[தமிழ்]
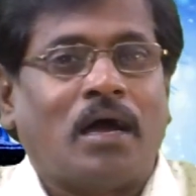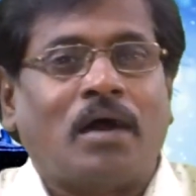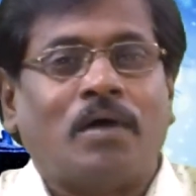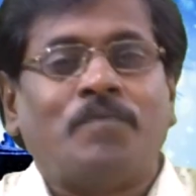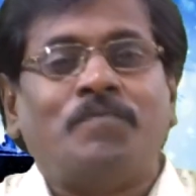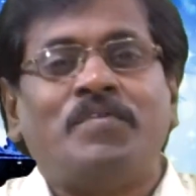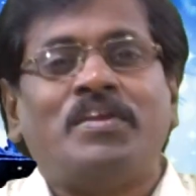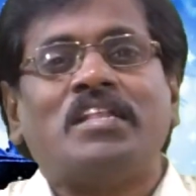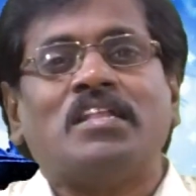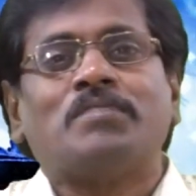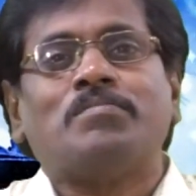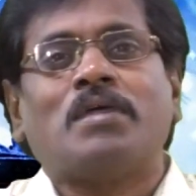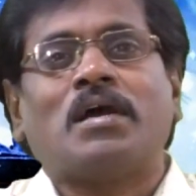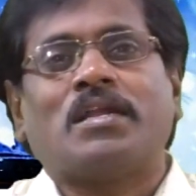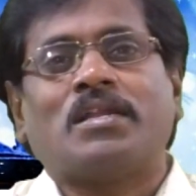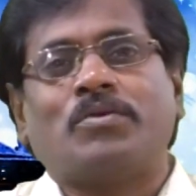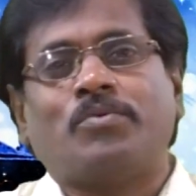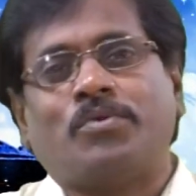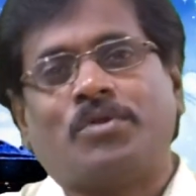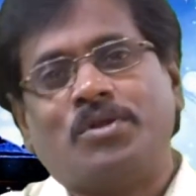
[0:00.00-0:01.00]

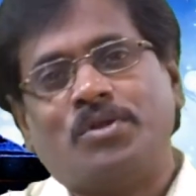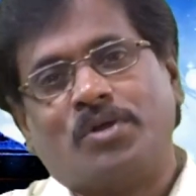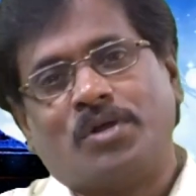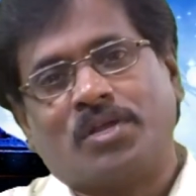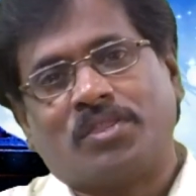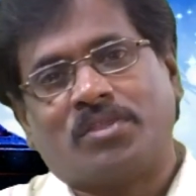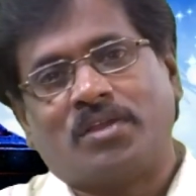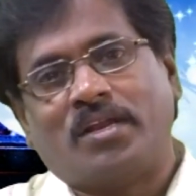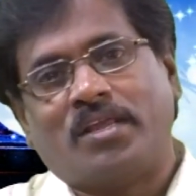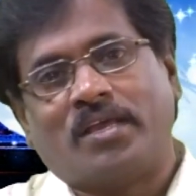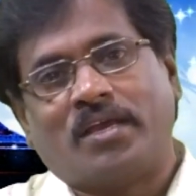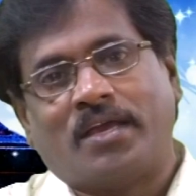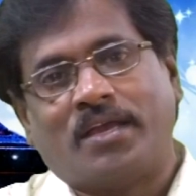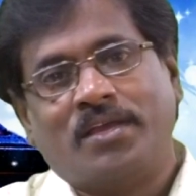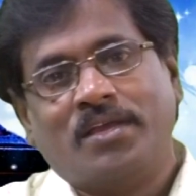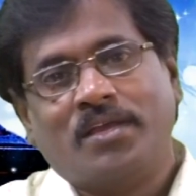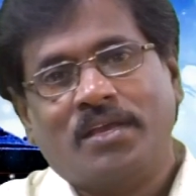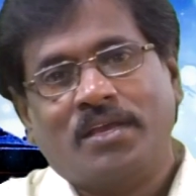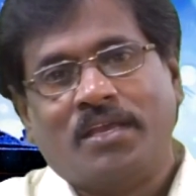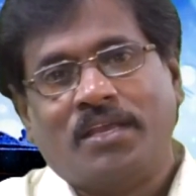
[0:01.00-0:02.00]
அவ்விதமான ஒரு
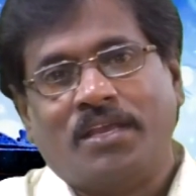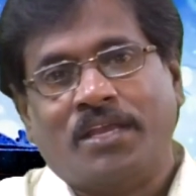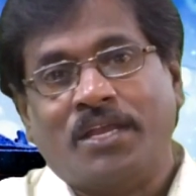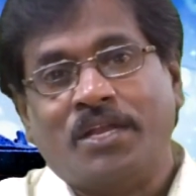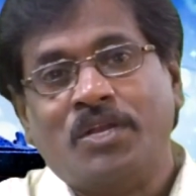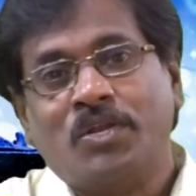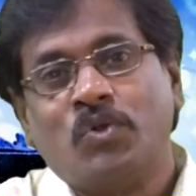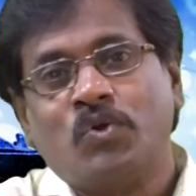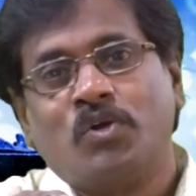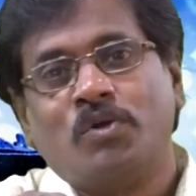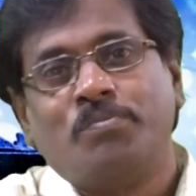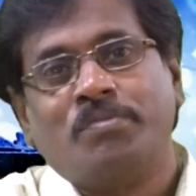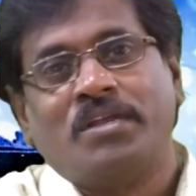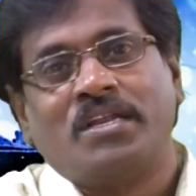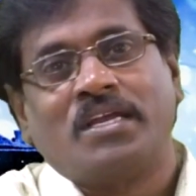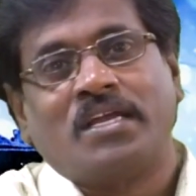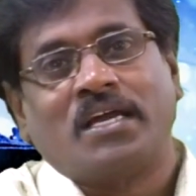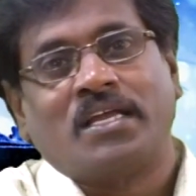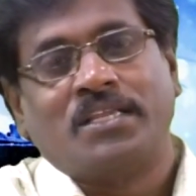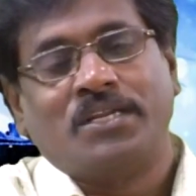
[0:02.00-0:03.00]
நுகத்தடியாய் என் நுகம்
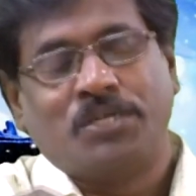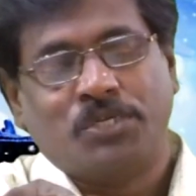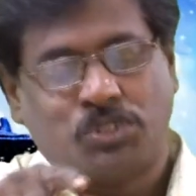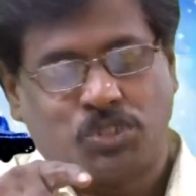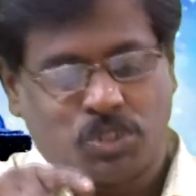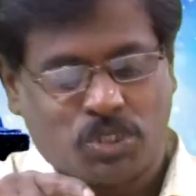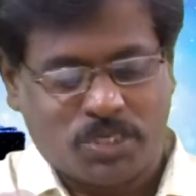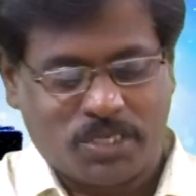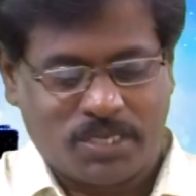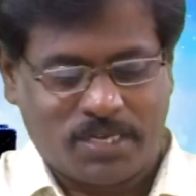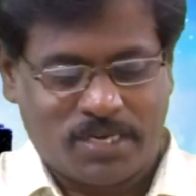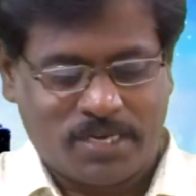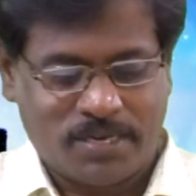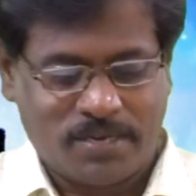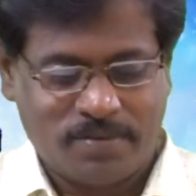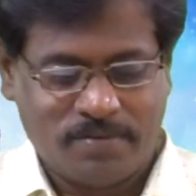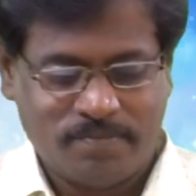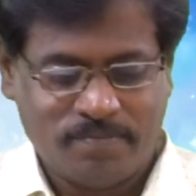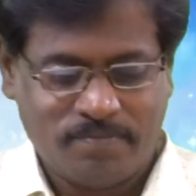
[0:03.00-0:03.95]
இருக்காது என்று சொல்லுகிறான்